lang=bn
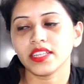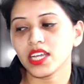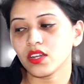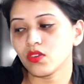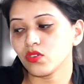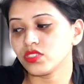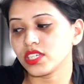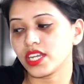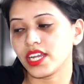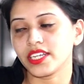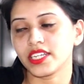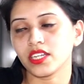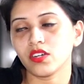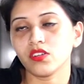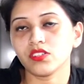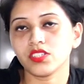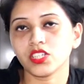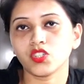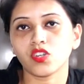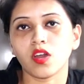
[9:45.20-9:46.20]
দেখুন স্যার
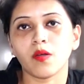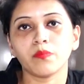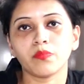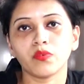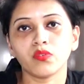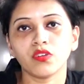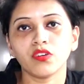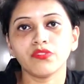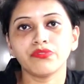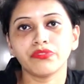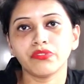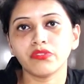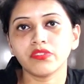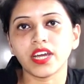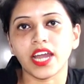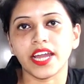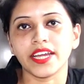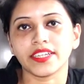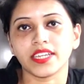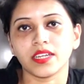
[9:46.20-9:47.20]
এটা হচ্ছে সম্পূর্ণ
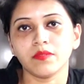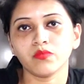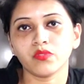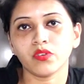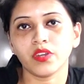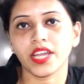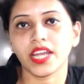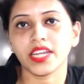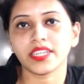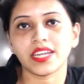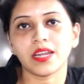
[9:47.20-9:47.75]
ফুড আইটেম তো